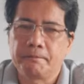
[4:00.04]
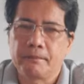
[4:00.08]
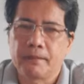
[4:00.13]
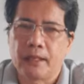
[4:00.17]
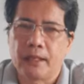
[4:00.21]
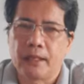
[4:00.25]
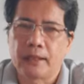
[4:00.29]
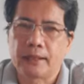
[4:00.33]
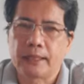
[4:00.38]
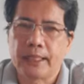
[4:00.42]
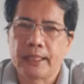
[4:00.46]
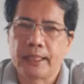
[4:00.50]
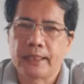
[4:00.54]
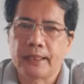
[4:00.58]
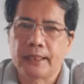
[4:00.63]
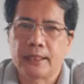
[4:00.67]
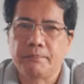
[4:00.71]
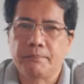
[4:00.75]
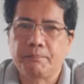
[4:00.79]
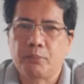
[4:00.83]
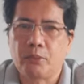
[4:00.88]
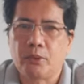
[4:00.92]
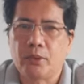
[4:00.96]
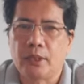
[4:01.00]
ang
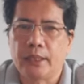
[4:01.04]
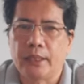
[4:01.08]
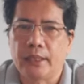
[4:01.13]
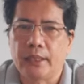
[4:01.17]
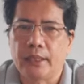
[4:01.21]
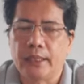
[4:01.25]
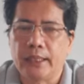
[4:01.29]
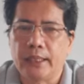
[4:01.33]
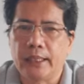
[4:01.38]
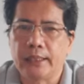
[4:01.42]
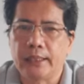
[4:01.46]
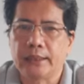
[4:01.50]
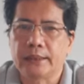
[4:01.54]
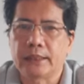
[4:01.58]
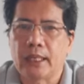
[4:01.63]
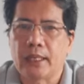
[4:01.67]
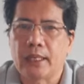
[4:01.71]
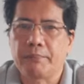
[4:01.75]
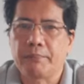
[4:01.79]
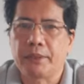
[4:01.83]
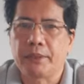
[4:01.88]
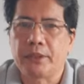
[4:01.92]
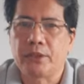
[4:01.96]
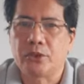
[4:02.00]
title po ay
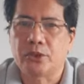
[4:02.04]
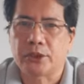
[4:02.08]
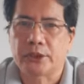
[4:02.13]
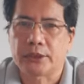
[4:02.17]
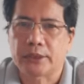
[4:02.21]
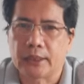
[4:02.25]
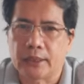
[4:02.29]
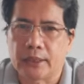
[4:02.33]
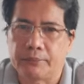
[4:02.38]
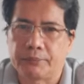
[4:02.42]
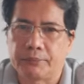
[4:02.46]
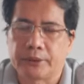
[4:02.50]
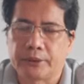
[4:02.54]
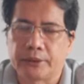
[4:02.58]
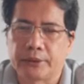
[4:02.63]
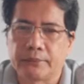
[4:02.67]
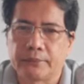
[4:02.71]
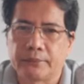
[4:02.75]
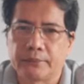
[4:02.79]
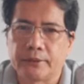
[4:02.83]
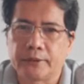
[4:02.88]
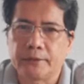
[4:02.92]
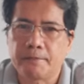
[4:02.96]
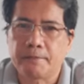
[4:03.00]
Examine
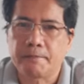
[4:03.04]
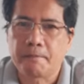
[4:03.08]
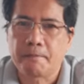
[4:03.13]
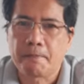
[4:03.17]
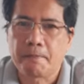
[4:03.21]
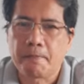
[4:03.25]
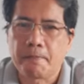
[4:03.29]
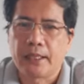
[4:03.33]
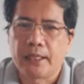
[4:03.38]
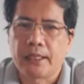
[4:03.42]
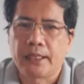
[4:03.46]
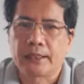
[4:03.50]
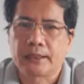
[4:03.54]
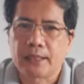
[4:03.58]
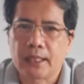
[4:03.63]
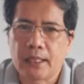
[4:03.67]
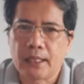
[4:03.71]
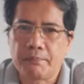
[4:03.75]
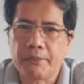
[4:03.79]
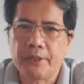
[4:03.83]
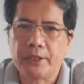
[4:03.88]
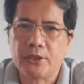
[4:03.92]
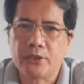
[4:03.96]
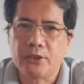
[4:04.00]
Yourselves. No?
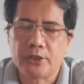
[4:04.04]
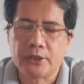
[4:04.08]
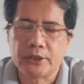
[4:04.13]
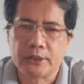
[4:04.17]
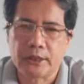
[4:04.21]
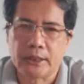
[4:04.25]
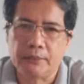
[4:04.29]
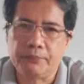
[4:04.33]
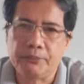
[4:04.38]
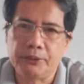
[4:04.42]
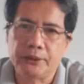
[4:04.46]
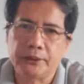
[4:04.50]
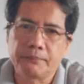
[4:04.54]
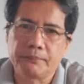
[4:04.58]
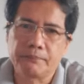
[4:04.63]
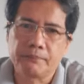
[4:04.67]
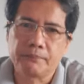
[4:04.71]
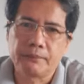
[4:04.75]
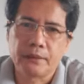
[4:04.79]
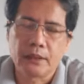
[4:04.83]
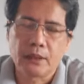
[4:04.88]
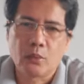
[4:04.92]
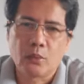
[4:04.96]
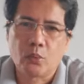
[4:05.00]
Examine yourselves
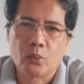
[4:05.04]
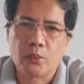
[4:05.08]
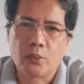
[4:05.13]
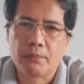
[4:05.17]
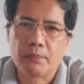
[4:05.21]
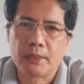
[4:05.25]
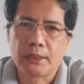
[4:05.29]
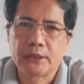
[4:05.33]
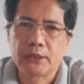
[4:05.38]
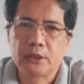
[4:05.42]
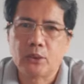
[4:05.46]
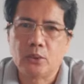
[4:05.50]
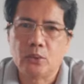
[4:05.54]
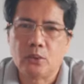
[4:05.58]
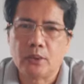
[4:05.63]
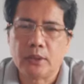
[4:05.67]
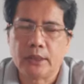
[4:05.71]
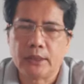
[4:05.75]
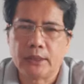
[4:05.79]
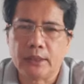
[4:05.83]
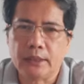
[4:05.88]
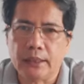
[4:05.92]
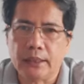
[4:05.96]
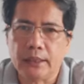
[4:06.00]
we must look
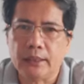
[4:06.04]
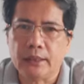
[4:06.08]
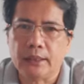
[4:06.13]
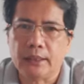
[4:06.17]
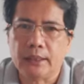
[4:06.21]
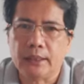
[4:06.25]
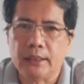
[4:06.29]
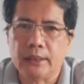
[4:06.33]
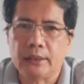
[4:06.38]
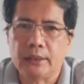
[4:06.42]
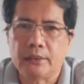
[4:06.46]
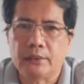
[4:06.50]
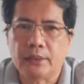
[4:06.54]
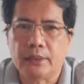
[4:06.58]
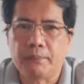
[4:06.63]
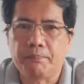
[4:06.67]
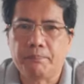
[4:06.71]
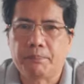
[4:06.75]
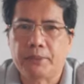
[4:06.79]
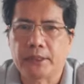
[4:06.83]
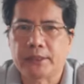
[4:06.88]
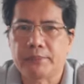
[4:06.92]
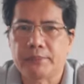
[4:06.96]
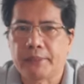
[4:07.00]
at it in three
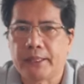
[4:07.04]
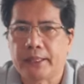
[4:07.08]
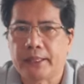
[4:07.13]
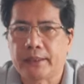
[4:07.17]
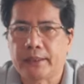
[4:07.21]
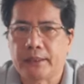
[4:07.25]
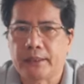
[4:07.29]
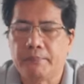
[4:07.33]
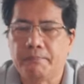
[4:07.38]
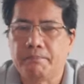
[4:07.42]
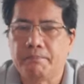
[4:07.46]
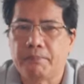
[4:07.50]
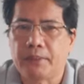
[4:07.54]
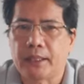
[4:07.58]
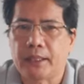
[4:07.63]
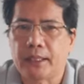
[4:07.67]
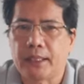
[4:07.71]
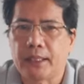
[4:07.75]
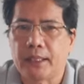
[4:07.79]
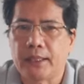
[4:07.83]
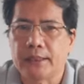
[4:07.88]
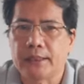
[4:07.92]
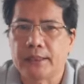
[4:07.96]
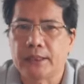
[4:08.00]
perspective
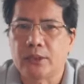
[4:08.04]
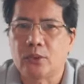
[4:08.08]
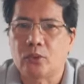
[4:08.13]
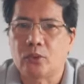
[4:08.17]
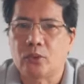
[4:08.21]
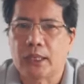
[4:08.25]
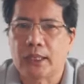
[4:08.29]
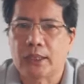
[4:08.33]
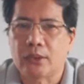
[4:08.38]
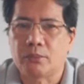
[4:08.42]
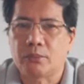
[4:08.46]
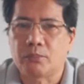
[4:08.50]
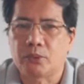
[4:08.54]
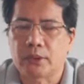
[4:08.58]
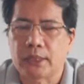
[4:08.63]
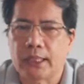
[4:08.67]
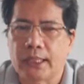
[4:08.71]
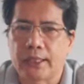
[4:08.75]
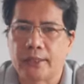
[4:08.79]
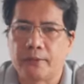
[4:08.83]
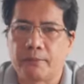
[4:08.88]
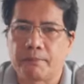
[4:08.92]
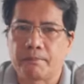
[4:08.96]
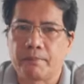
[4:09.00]
para sigurado po
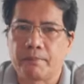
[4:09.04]
tayo.